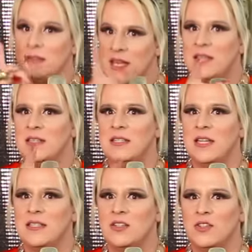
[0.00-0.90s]
Tenha
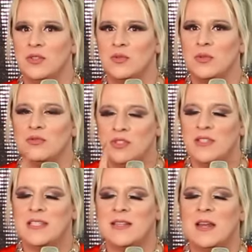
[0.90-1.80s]
certeza disso.
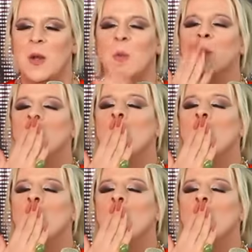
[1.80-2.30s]
Desista não.